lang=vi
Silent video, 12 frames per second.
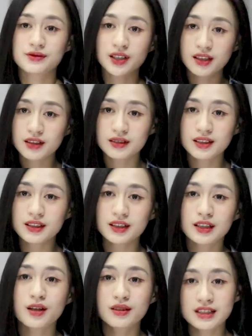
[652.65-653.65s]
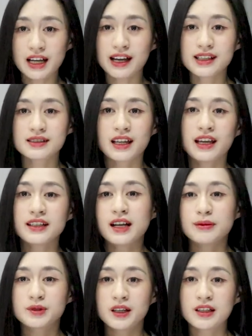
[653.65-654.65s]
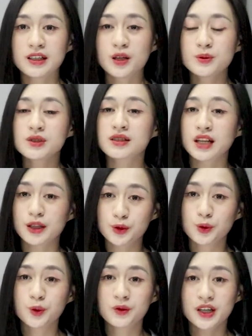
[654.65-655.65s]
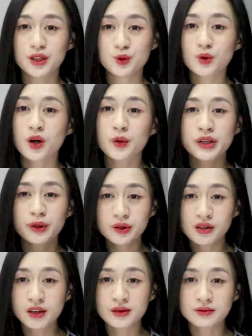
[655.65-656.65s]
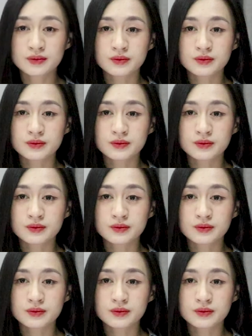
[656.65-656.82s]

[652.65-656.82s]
Phần lớn ấy thì con trai sẽ cảm thấy không được đầy đủ về nhu cầu yêu đương.